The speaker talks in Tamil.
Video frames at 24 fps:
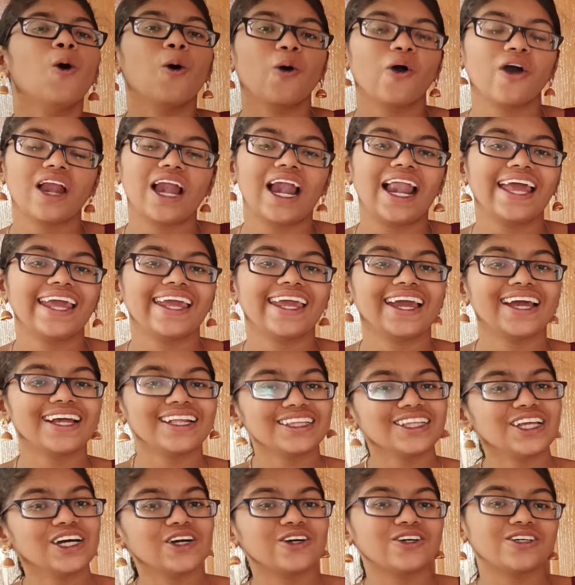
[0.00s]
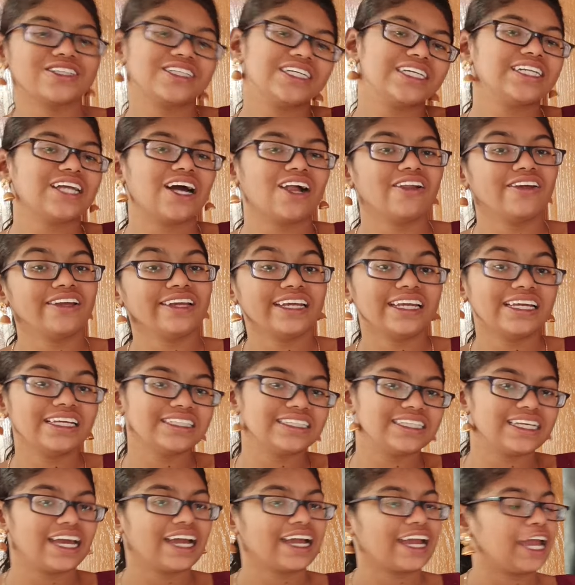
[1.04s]
உங்களால் எந்த கொஸ்டினாலும்
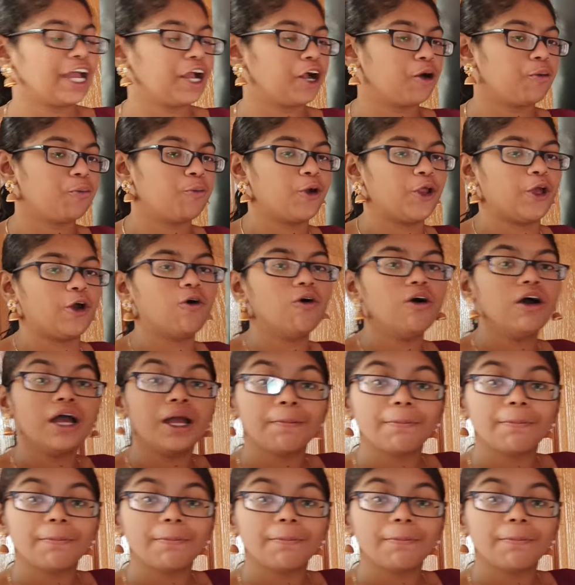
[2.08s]
ஈஸியாக கேட்க முடியும்